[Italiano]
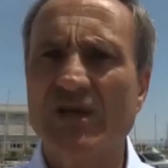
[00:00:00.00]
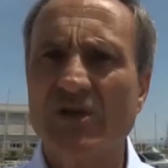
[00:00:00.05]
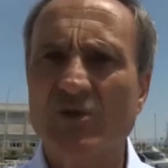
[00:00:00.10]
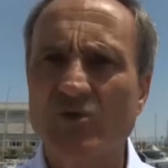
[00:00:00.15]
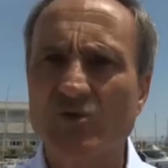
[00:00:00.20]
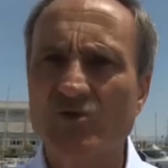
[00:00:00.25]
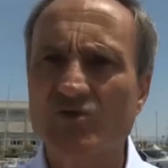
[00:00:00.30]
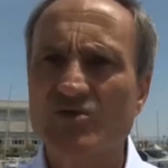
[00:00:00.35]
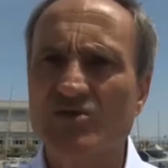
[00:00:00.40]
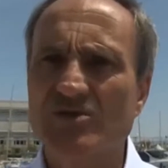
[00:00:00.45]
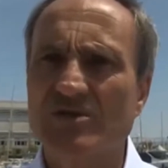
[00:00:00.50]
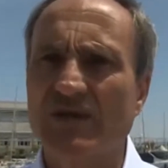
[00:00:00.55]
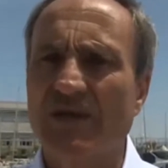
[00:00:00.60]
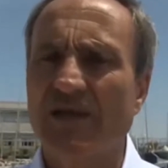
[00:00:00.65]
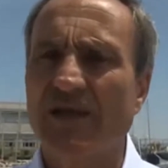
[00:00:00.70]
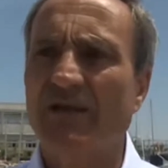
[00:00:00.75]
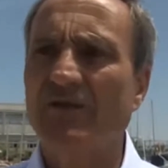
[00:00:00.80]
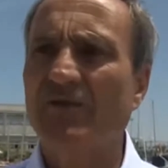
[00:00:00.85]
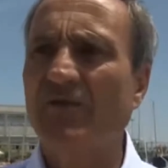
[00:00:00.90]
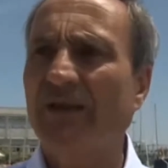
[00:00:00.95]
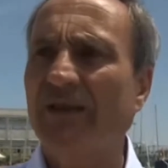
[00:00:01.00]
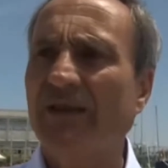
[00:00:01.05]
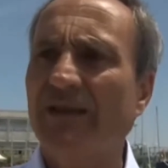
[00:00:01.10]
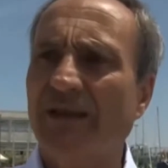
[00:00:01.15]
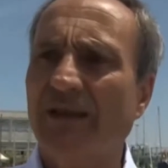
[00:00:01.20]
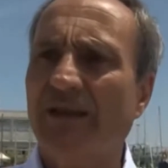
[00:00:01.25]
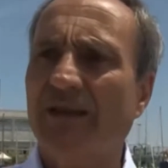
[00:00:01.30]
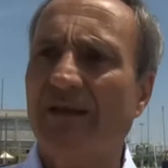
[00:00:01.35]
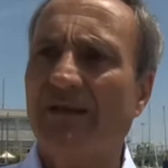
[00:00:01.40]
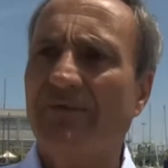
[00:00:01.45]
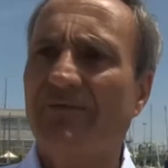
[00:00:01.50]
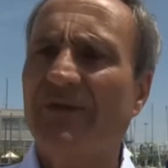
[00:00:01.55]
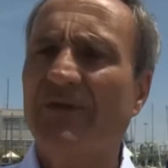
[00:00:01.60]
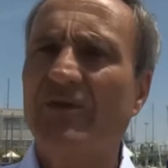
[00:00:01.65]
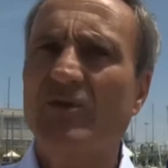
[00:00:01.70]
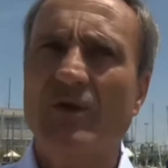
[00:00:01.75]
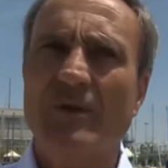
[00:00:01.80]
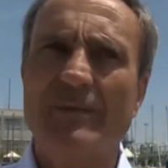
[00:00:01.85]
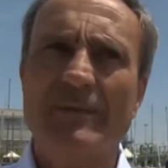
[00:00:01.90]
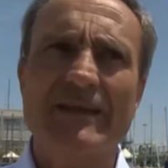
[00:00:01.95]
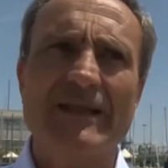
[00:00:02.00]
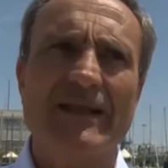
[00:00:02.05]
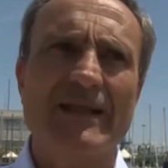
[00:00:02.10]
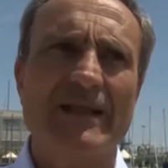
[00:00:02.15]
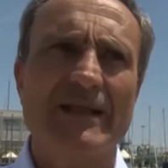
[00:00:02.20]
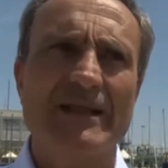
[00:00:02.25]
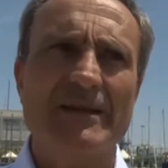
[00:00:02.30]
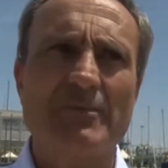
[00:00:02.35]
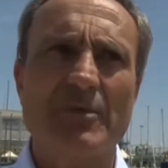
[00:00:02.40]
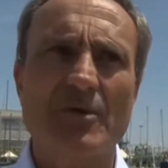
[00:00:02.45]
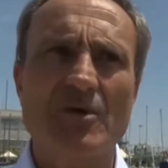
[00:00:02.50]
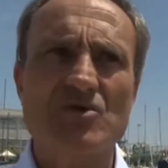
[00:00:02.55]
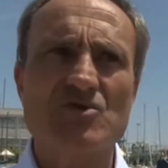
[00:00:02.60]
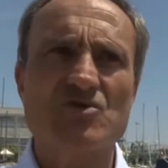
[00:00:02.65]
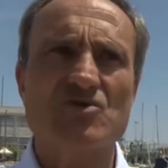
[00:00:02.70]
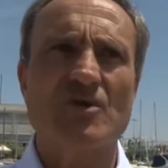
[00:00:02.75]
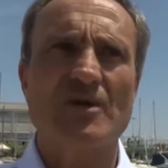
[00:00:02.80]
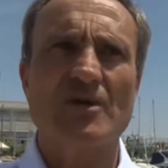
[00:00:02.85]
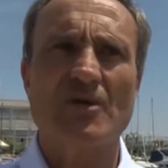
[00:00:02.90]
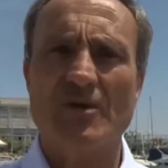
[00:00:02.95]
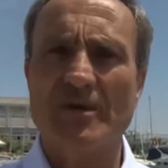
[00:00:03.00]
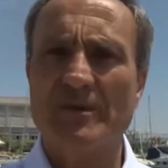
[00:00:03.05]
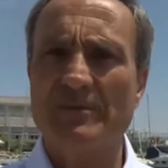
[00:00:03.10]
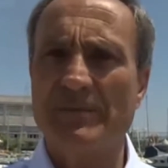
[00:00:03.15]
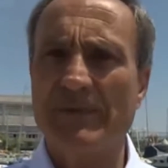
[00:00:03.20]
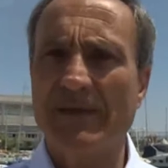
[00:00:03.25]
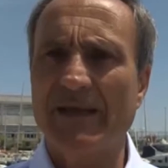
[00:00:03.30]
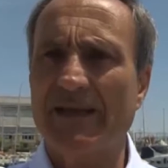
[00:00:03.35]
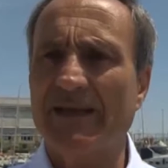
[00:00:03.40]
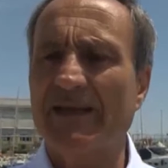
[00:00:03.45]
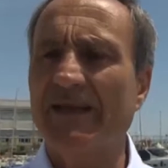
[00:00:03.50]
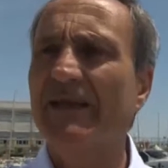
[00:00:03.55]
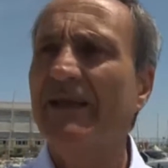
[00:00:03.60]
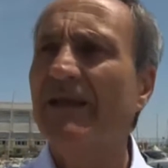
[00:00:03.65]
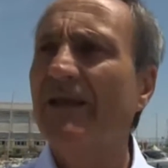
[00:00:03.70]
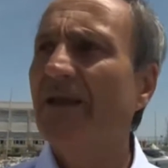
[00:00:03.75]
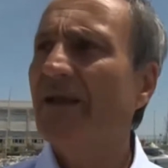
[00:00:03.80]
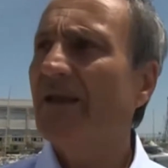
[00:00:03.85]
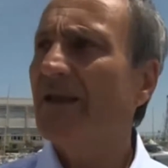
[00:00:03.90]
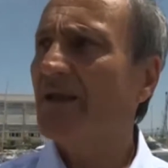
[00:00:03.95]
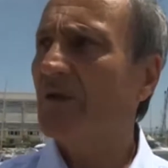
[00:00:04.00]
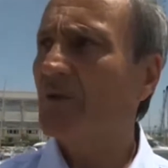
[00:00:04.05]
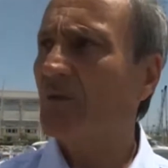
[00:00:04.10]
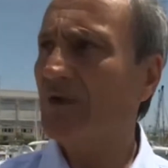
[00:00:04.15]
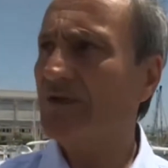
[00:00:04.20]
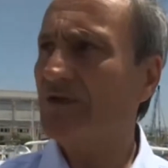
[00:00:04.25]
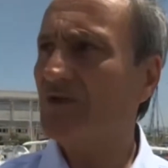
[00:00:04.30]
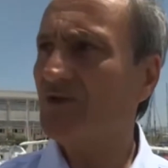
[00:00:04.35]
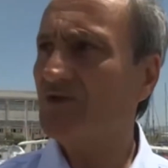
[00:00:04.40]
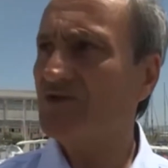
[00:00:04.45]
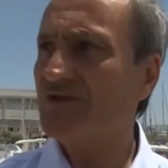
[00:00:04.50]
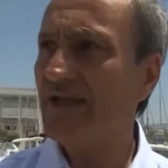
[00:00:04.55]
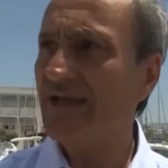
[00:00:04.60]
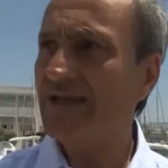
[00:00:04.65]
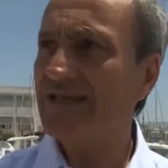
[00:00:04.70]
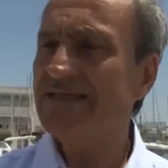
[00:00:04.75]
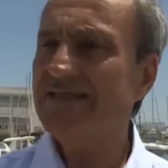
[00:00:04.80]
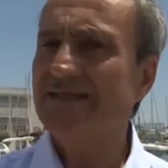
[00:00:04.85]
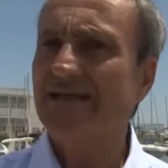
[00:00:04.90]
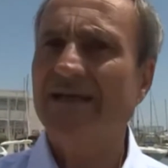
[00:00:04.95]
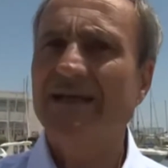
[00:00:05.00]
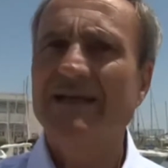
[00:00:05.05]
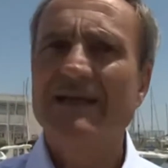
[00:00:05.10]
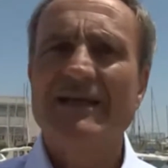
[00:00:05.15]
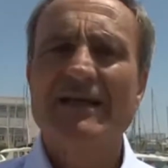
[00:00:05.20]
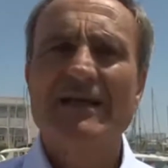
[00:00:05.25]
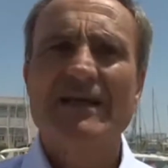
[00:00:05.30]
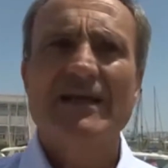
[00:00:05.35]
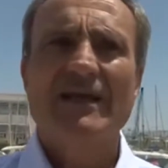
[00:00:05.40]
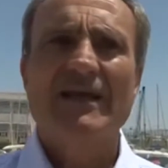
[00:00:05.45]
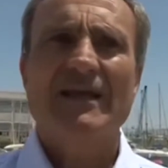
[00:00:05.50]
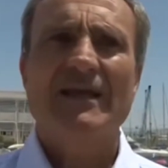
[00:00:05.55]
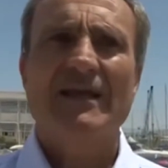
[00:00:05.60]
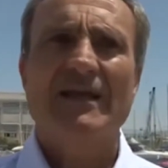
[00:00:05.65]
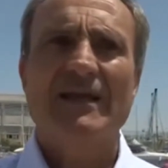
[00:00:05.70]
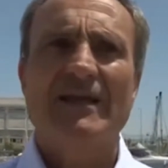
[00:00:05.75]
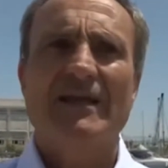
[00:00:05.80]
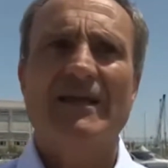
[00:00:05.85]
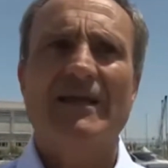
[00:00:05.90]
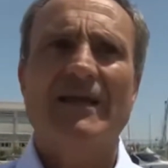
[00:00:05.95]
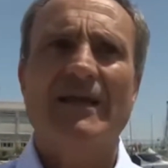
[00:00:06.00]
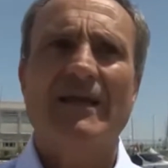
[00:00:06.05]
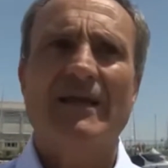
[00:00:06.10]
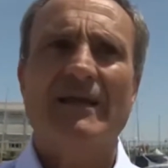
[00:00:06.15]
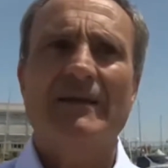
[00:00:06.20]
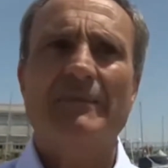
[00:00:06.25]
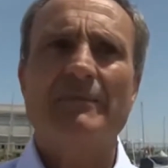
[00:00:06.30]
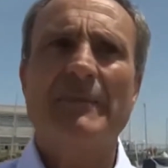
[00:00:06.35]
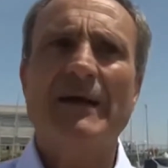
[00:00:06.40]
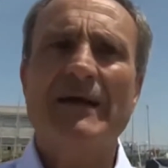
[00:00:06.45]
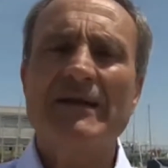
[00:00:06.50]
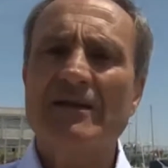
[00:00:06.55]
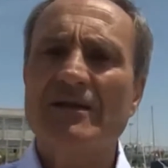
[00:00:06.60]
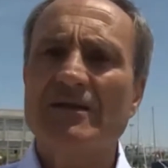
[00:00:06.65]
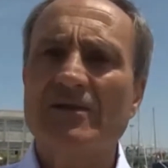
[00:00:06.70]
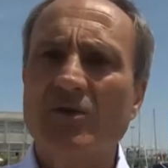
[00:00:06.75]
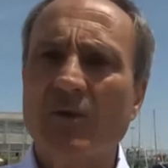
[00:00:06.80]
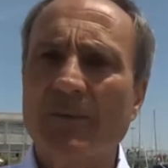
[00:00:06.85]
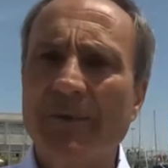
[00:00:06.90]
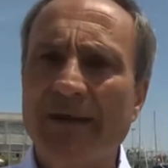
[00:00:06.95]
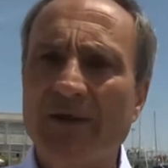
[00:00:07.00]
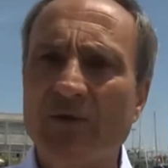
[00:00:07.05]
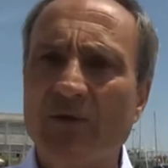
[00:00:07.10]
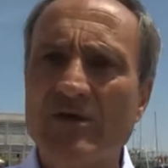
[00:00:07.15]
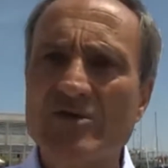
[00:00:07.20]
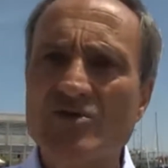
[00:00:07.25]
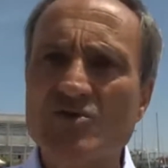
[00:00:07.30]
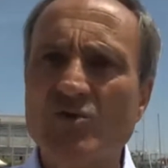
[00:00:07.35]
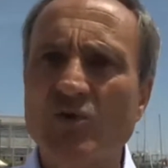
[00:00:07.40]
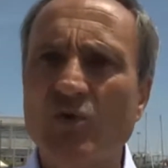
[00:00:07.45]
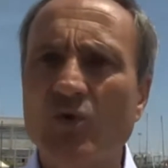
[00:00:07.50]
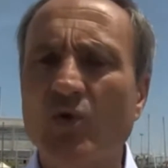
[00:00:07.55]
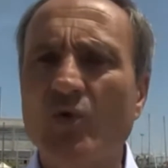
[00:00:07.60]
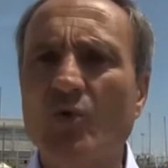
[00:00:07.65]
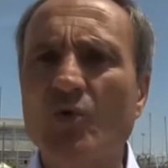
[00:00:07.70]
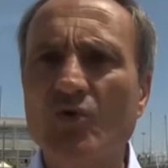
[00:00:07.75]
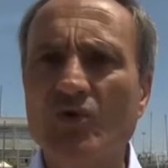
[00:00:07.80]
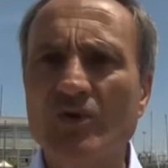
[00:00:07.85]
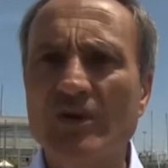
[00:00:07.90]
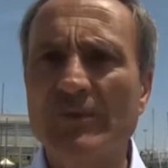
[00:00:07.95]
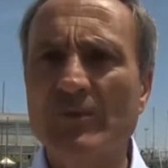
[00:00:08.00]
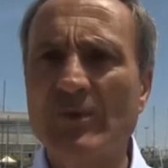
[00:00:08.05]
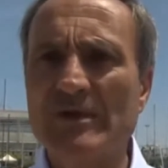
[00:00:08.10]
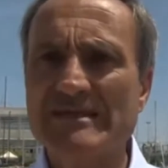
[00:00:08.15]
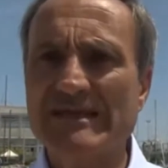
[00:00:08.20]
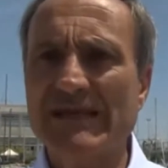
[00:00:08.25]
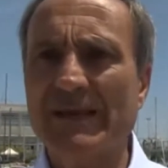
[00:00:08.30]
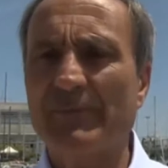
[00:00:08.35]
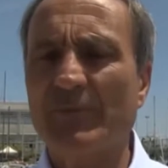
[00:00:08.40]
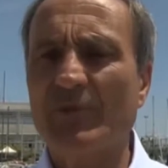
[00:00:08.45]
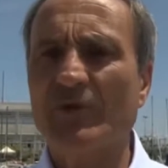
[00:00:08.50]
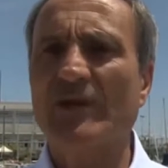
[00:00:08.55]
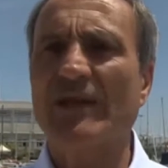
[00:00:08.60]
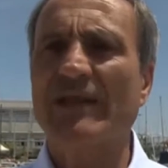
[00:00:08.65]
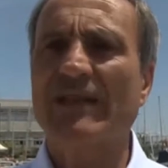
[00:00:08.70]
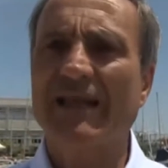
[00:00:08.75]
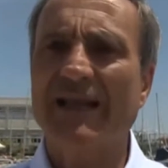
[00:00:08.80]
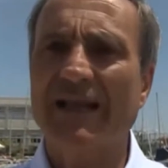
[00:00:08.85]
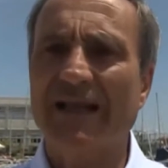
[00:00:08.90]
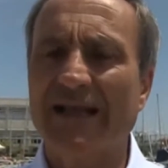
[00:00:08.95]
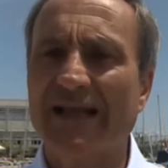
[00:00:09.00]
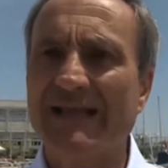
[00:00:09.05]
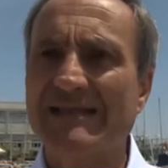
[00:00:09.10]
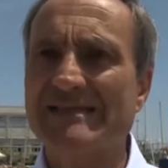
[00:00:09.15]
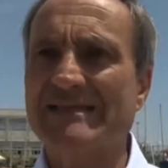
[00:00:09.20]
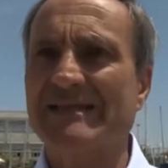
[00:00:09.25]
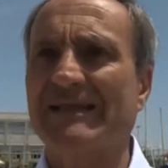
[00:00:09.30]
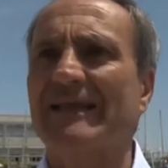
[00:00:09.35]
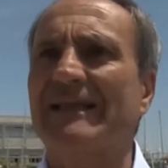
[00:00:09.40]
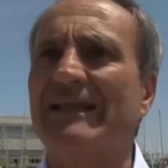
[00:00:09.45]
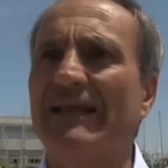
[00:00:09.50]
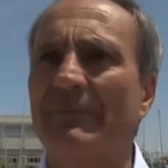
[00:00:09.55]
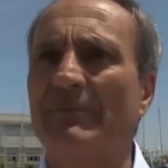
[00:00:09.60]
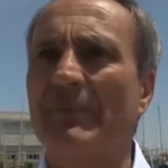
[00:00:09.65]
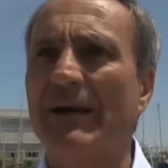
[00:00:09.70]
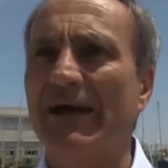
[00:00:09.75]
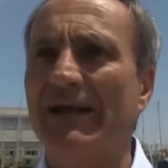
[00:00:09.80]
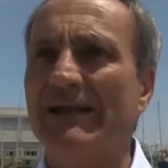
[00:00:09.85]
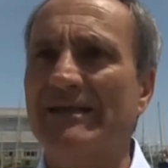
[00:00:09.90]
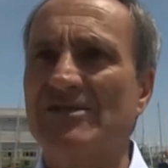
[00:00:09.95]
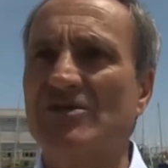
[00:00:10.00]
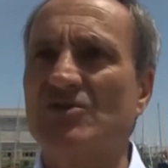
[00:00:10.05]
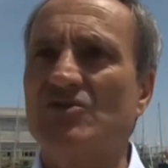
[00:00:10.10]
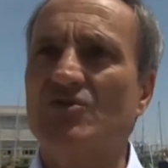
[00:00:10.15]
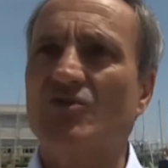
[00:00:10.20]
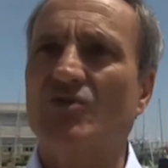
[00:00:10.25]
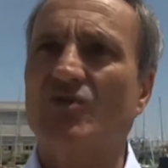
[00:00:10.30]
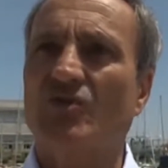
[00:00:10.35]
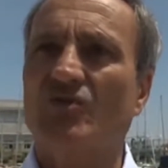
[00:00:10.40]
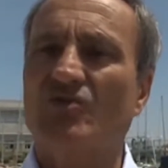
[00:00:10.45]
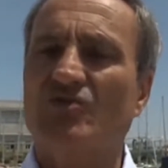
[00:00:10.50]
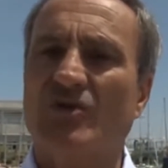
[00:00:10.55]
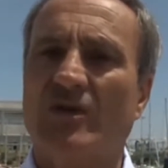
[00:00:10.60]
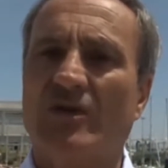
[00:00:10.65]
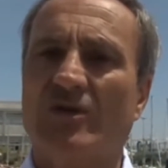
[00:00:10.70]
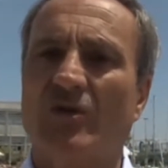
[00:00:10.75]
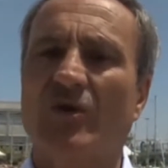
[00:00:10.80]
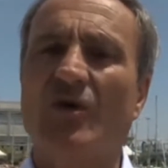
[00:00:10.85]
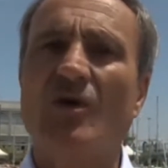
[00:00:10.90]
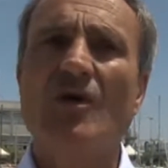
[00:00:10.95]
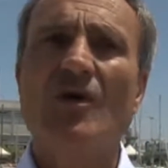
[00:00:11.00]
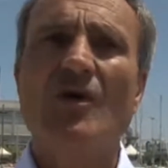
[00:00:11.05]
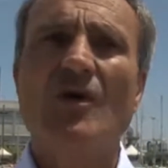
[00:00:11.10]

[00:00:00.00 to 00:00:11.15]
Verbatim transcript: al CUS ha vinto la medaglia di bronzo alle Olimpiadi in quattro senza eh, ma Domenico è solo l'ultimo esempio di, dei ragazzi che da Bari sono, sono,